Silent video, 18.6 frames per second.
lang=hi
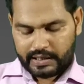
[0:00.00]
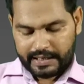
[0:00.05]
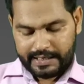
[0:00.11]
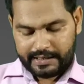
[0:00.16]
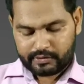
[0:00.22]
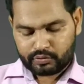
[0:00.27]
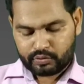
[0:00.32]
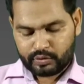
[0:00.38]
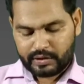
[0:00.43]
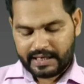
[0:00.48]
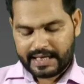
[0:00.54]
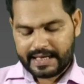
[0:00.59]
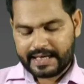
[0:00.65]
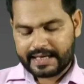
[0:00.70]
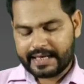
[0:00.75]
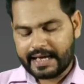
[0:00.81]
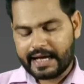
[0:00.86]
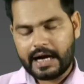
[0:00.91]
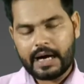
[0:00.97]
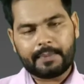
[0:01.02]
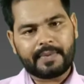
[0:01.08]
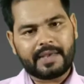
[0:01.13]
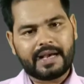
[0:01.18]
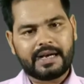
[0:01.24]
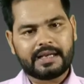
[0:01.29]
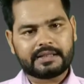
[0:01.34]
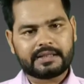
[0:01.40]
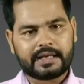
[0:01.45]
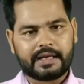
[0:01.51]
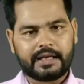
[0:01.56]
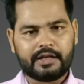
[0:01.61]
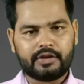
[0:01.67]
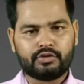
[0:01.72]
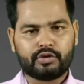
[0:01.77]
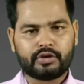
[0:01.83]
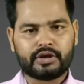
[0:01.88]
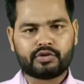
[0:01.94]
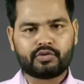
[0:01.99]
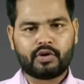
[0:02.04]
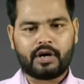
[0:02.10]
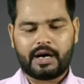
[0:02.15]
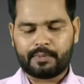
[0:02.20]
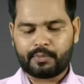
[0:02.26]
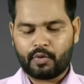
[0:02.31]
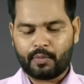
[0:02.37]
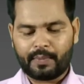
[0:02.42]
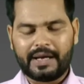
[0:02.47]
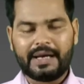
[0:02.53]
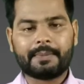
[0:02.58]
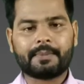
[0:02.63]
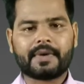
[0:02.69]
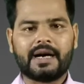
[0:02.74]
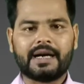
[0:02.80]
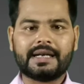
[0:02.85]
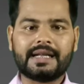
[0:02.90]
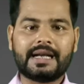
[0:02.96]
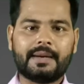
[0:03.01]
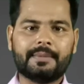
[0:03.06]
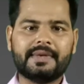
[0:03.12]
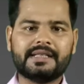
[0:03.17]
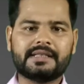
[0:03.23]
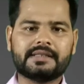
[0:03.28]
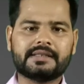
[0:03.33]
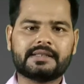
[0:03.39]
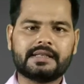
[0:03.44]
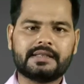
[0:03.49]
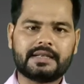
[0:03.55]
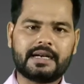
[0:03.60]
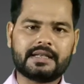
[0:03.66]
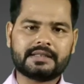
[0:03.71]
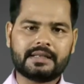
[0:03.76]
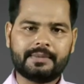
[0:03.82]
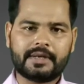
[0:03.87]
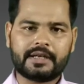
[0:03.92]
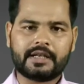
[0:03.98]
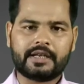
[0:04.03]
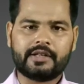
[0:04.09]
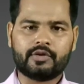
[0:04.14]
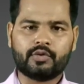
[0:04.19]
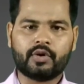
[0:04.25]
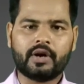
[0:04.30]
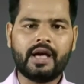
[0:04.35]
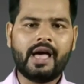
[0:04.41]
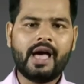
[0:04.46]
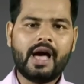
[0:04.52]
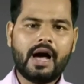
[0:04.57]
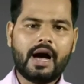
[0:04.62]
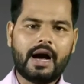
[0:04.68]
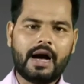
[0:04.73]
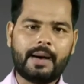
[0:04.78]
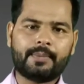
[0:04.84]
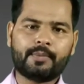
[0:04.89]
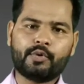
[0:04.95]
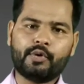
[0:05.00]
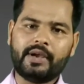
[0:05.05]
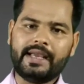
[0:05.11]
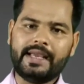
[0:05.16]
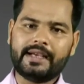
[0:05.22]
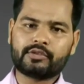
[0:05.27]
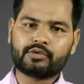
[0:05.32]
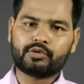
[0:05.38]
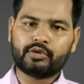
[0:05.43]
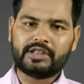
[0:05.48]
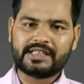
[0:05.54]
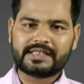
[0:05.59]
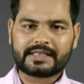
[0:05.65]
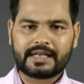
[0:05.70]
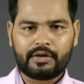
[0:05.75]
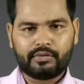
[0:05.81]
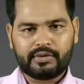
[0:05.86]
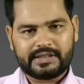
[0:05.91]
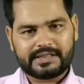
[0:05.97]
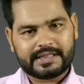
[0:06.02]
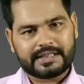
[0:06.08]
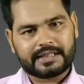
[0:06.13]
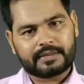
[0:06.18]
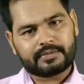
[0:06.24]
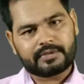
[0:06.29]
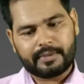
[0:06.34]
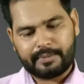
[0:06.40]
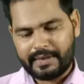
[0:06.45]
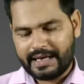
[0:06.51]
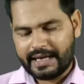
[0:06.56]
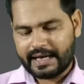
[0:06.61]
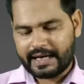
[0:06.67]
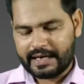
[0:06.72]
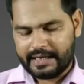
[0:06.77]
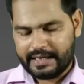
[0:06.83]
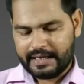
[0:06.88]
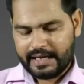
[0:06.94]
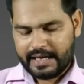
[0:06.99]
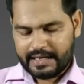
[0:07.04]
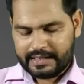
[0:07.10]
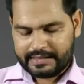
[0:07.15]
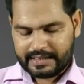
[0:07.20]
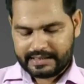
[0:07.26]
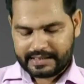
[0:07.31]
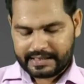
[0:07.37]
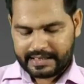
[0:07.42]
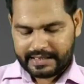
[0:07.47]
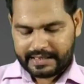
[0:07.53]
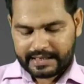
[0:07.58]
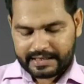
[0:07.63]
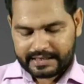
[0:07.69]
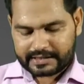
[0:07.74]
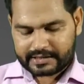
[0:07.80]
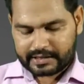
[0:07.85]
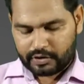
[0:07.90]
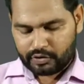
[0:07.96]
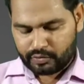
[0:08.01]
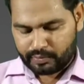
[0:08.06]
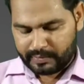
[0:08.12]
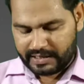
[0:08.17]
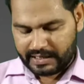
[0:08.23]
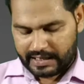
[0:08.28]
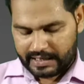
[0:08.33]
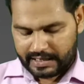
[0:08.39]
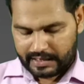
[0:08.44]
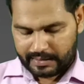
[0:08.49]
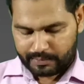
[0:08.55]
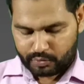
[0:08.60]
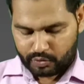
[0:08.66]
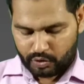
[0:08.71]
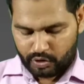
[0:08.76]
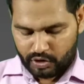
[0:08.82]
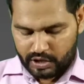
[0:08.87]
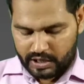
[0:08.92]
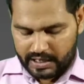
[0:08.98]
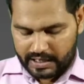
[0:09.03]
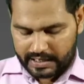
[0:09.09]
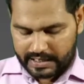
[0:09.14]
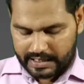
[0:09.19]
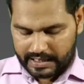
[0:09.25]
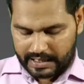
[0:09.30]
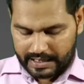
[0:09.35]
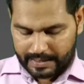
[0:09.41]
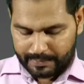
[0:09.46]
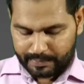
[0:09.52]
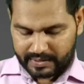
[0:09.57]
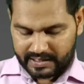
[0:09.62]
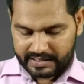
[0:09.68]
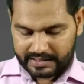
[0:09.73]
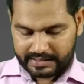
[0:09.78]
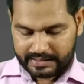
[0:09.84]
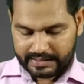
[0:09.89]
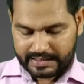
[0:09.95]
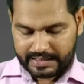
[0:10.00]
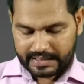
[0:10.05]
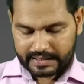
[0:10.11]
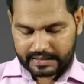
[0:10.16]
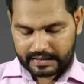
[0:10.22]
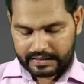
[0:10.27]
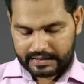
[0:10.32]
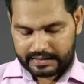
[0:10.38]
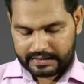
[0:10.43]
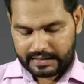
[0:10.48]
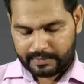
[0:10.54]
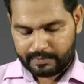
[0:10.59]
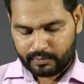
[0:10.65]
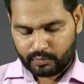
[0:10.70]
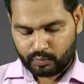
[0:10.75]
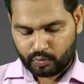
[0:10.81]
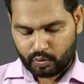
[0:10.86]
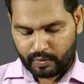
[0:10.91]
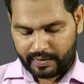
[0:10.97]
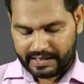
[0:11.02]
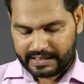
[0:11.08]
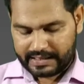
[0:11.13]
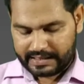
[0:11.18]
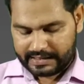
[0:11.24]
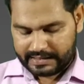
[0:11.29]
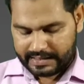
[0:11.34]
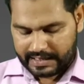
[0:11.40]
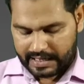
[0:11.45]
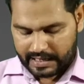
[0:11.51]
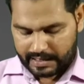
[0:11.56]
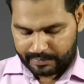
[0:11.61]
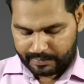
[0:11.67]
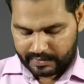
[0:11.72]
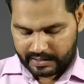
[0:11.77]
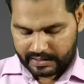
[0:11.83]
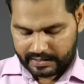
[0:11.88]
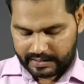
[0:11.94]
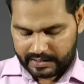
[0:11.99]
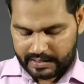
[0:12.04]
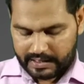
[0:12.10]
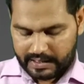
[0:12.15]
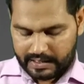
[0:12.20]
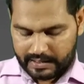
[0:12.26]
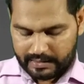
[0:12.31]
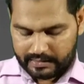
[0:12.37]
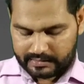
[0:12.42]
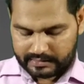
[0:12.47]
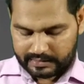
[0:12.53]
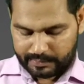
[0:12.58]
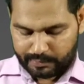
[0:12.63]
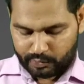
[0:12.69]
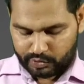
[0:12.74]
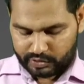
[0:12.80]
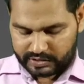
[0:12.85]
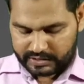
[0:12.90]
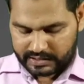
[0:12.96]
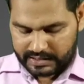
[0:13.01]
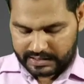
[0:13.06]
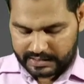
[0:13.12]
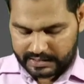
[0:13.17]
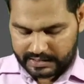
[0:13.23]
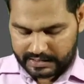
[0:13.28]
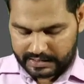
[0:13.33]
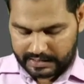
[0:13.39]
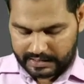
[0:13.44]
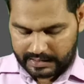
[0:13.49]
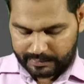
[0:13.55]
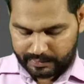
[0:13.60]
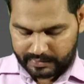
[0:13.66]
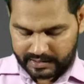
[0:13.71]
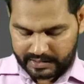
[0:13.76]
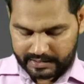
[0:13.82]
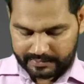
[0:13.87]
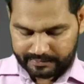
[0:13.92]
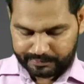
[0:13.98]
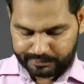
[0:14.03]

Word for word: एक तो ये है कि आप यहाँ से खरीदोगे तो आपको फ्लिपकार्ट या अमेजन से जहाँ से भी खरीदोगे आपको एक तो डिस्काउंट इसकी तरफ से मिलेगा ही जैसे कि ये डिस्काउंट मिला है आपको कि आपने ये खरीदा मोबाइल खरीदा है आपने सपोज कि आपने